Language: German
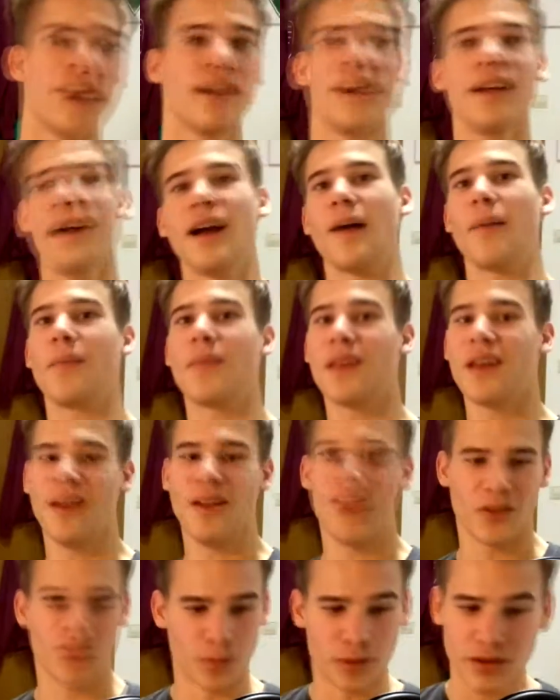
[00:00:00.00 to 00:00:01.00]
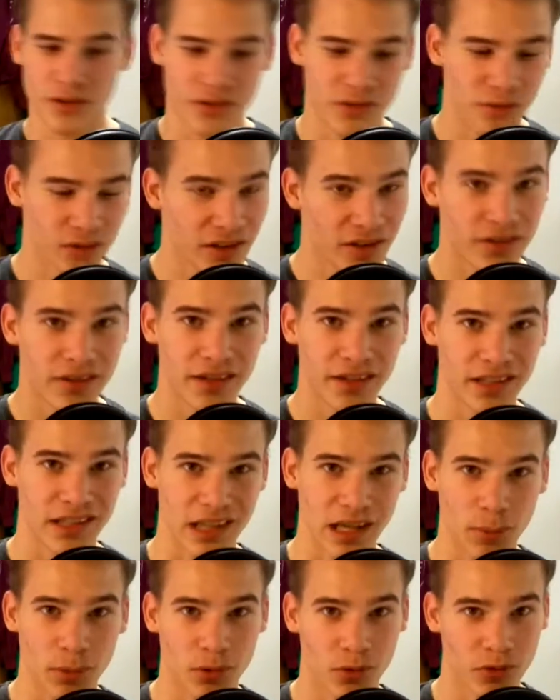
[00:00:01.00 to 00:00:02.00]
Naja, Zumindest, wie gesagt,
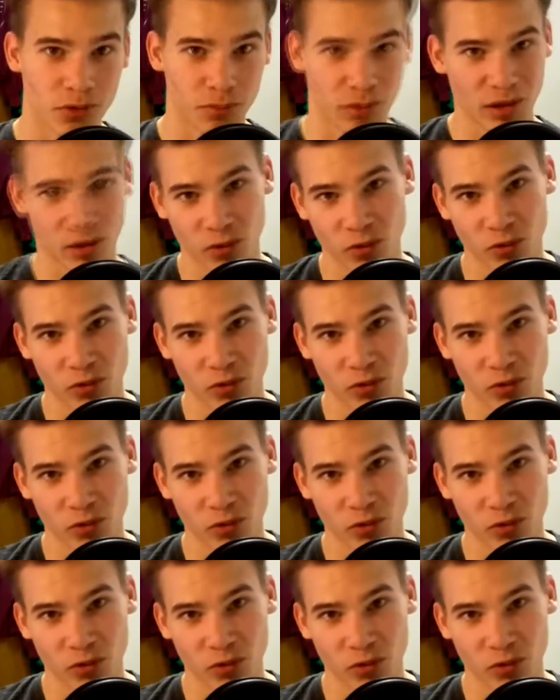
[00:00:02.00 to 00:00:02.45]
ich habe ein neues Mikro.